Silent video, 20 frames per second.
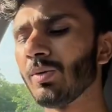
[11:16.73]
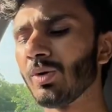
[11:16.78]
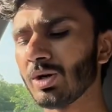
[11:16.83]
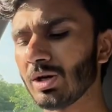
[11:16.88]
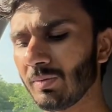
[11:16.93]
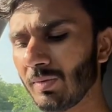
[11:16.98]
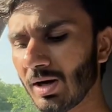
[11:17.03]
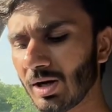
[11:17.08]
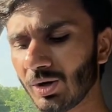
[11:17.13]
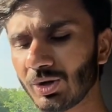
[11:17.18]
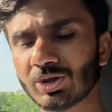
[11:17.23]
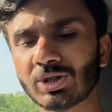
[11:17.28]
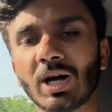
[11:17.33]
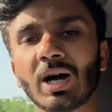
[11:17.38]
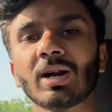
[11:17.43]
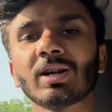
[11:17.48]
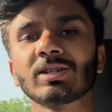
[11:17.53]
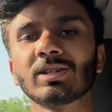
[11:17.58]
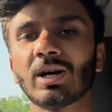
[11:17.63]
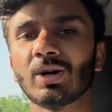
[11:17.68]
मोटा मान लो
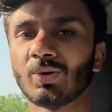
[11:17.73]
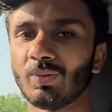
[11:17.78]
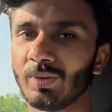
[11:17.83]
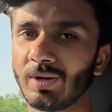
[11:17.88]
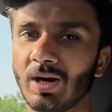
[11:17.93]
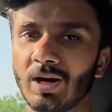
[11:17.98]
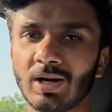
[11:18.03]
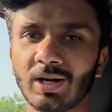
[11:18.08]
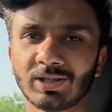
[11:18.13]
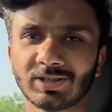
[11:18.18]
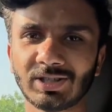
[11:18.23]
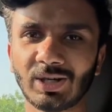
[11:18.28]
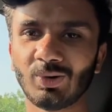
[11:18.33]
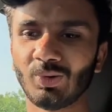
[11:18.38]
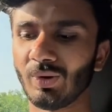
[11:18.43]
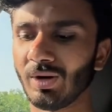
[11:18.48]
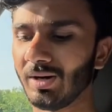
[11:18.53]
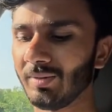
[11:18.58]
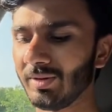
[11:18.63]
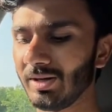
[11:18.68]
चार हजार रुपये का खर्चा
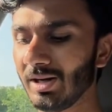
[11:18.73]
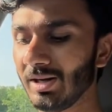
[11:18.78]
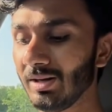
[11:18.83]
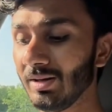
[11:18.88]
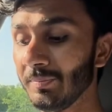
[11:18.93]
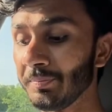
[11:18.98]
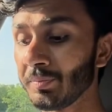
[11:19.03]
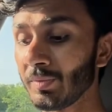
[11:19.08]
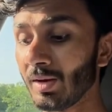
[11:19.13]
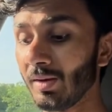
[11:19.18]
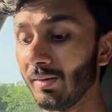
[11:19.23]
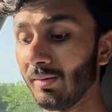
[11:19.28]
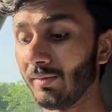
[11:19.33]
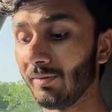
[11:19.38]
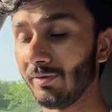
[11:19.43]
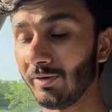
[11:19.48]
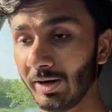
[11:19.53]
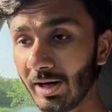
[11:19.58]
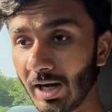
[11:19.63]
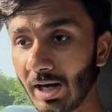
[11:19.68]
हुआ है मेरा
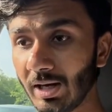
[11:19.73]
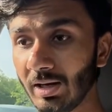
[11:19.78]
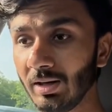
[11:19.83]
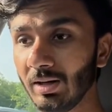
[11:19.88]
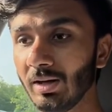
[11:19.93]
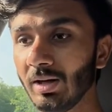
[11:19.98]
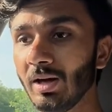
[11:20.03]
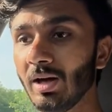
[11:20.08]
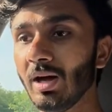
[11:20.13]
फिलहाल